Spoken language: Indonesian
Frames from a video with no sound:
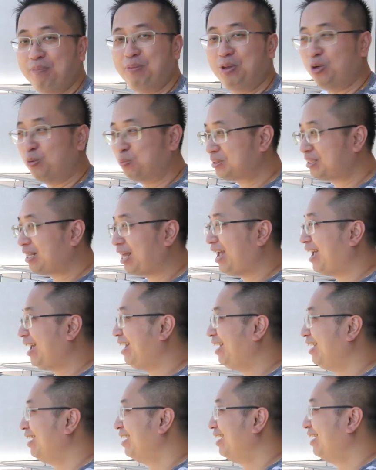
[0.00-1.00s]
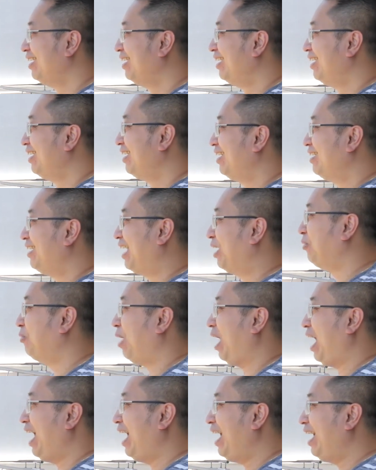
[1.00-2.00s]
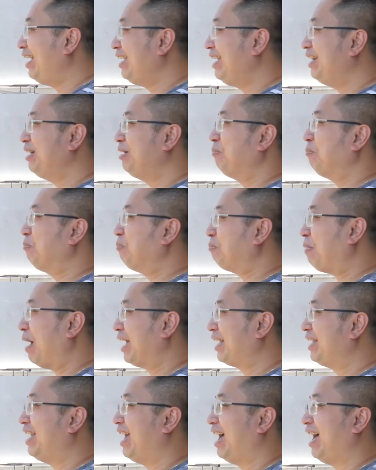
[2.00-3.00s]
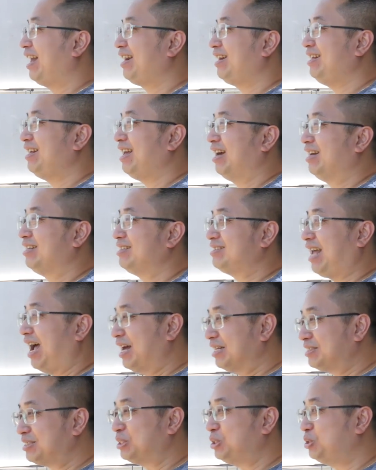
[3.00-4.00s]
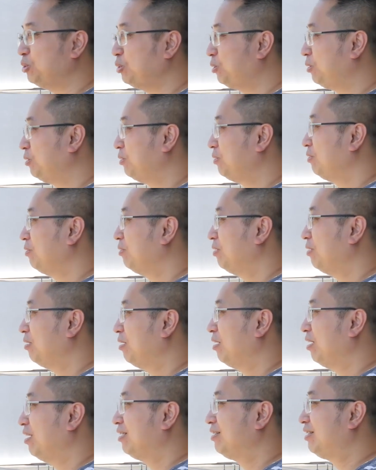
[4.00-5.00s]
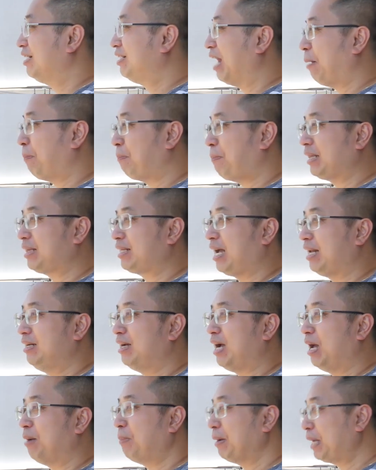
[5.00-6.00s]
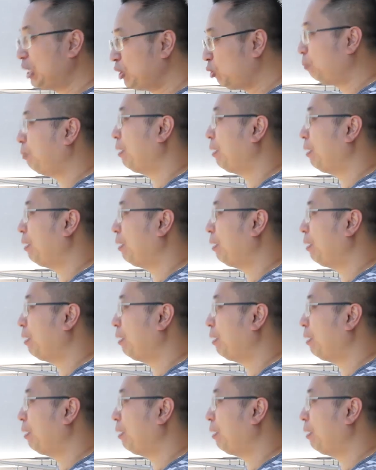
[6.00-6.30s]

minum teh, lalu angin pagi hari yang sangat sejuk didapatkan dengan begitu